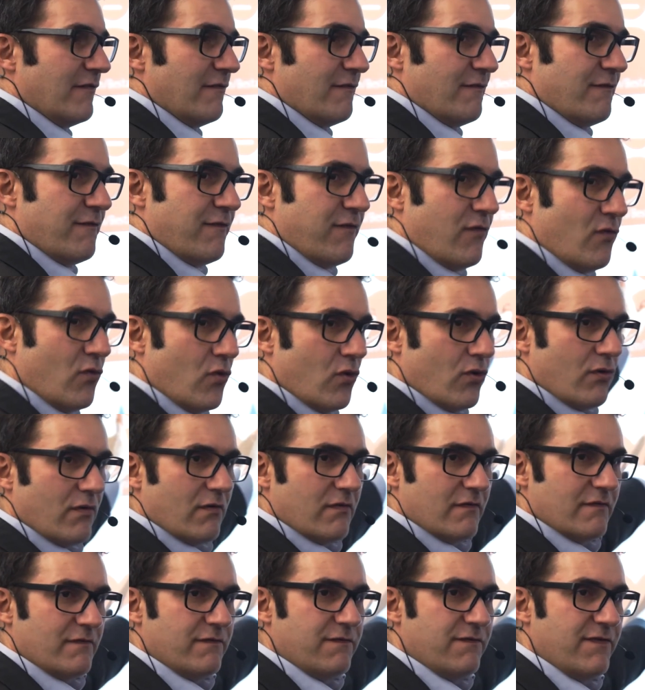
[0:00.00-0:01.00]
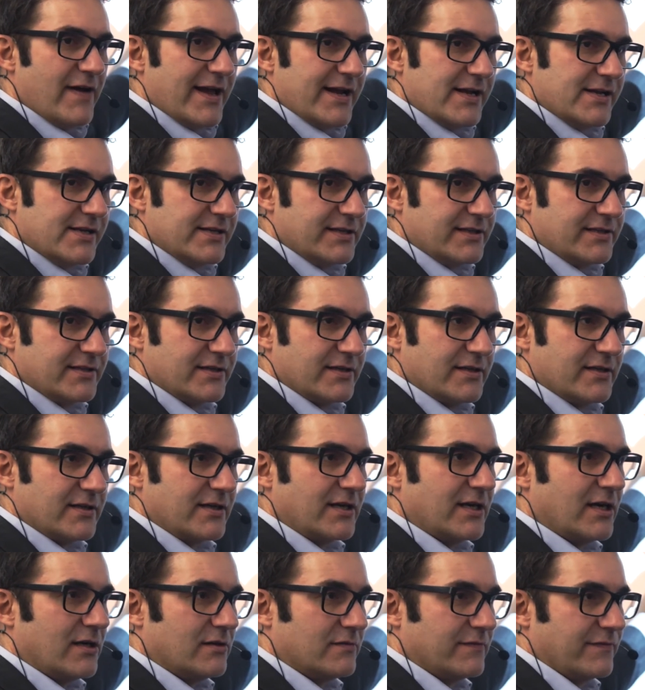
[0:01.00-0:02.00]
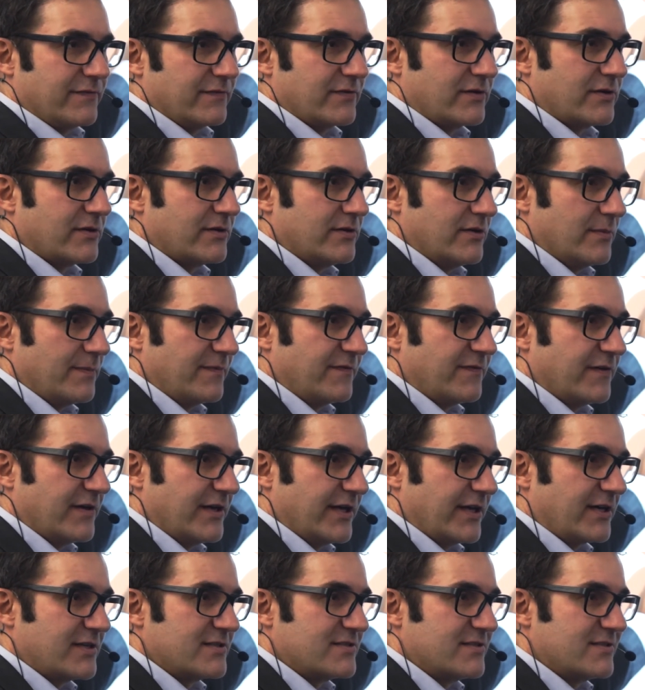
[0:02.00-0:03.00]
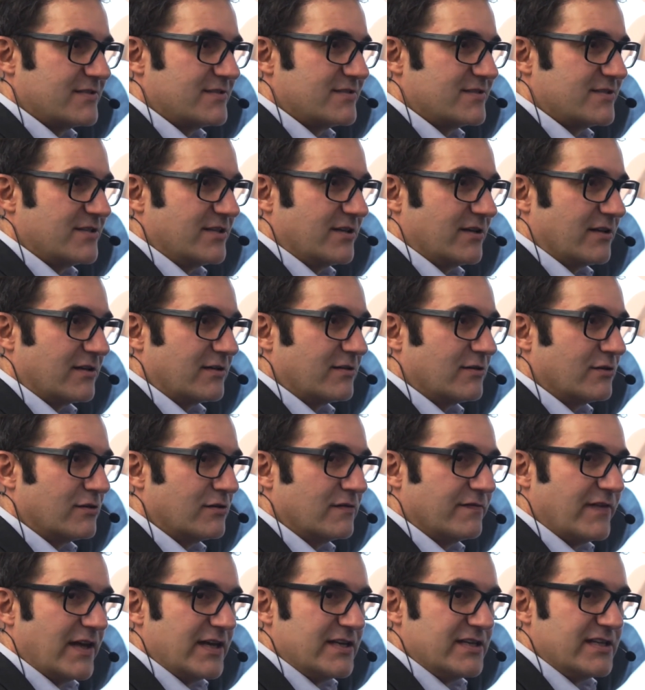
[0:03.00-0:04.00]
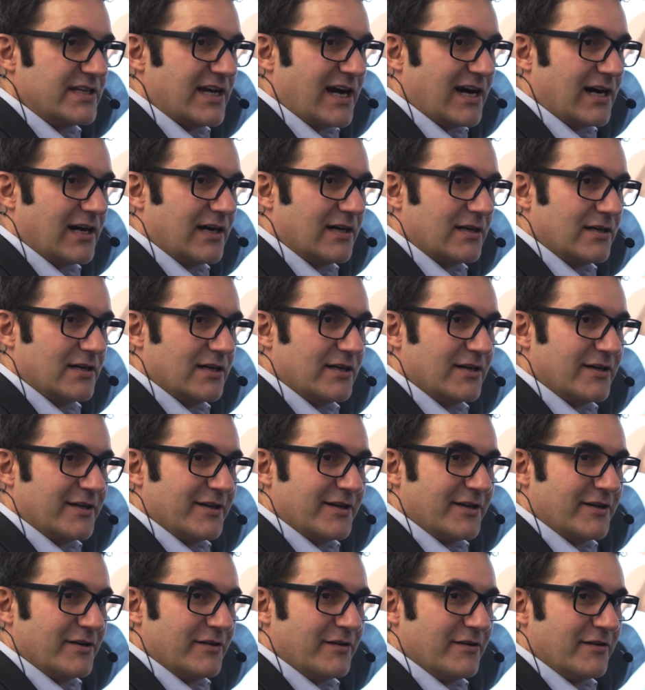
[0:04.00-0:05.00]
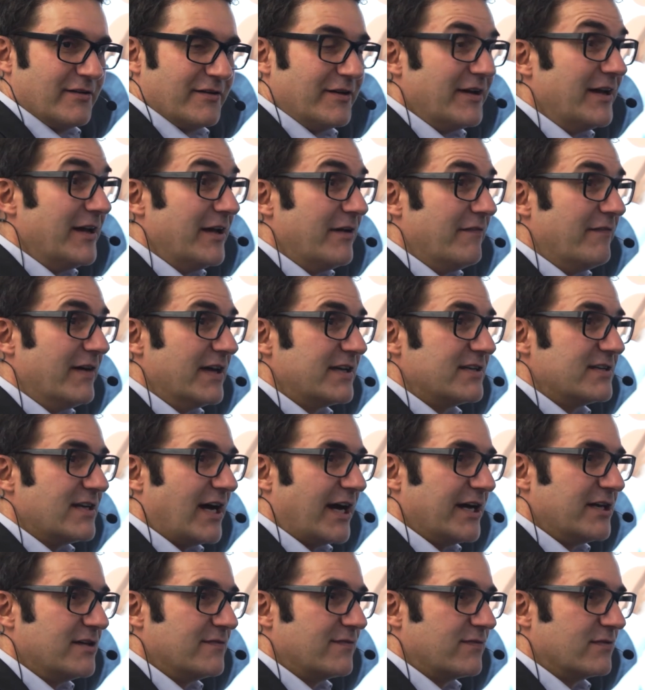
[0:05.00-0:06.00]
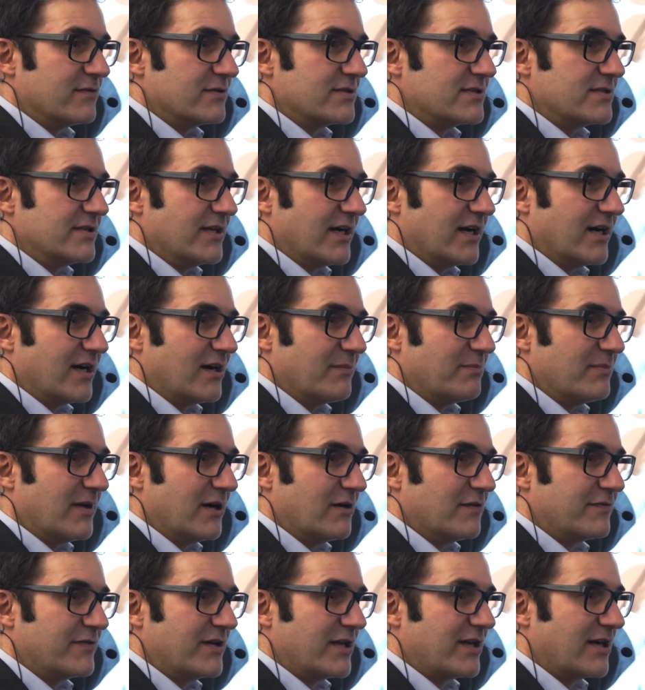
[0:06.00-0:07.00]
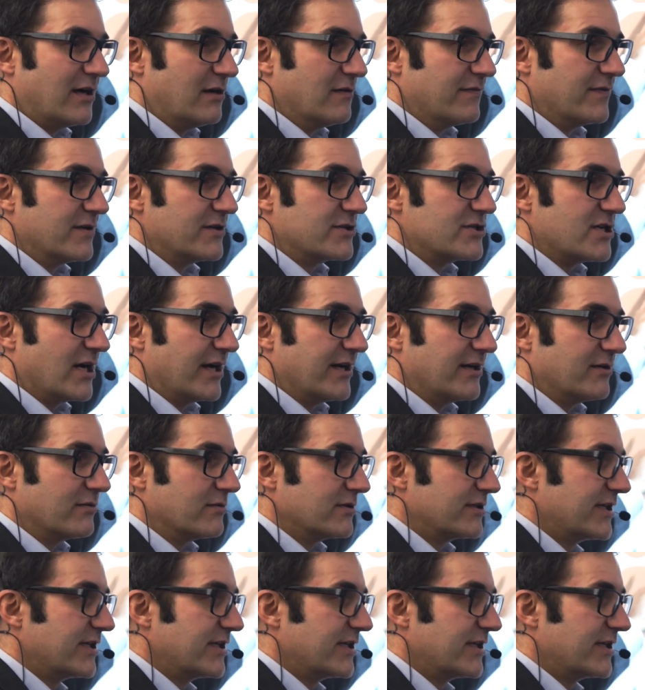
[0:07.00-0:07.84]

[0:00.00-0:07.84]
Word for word: wo welche Kaufknöpfe existieren. Und wenn ja, welchen Einfluss die haben auf die Kaufentscheidung.